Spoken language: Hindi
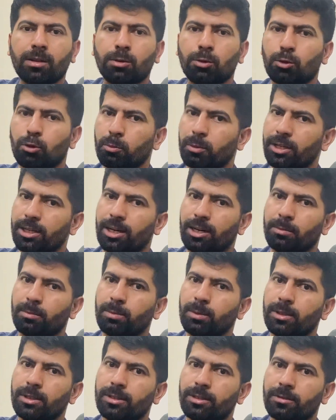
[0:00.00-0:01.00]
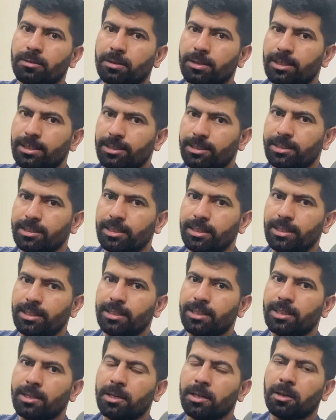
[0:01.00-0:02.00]
तो भी आप
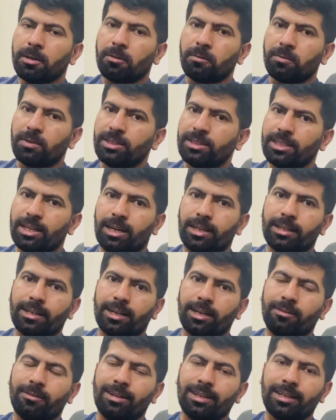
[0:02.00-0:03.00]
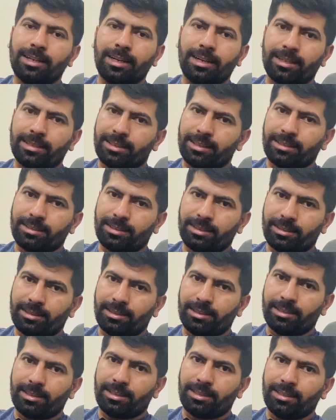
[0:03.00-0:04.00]
इजीली वीज़ा ऑन अरावल गेट कर
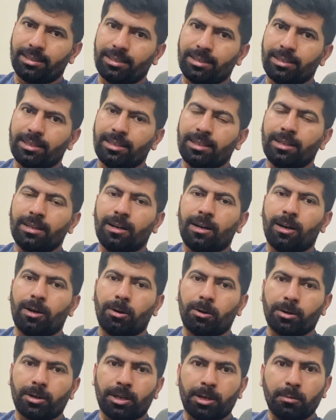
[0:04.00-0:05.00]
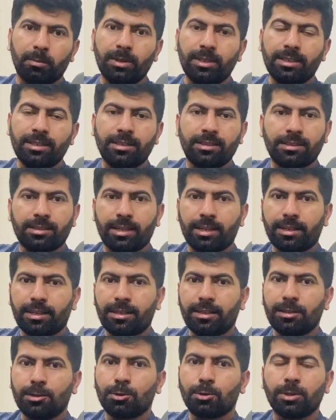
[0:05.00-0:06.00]
सकते थे और अभी
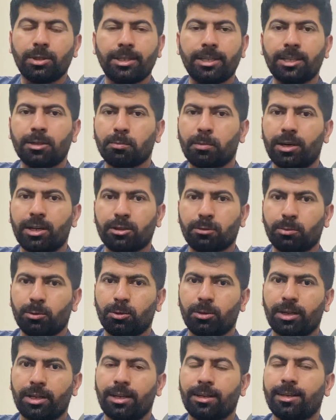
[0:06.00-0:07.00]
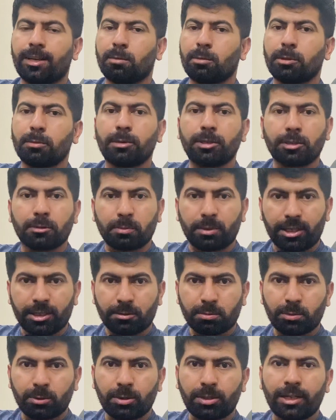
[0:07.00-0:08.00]
रिसेंटली जो इंडियन पासपोर्ट है अगर आपके पास
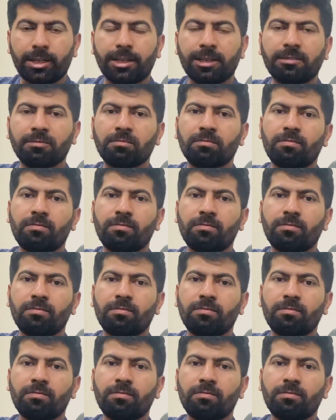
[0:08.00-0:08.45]
पासपोर्ट है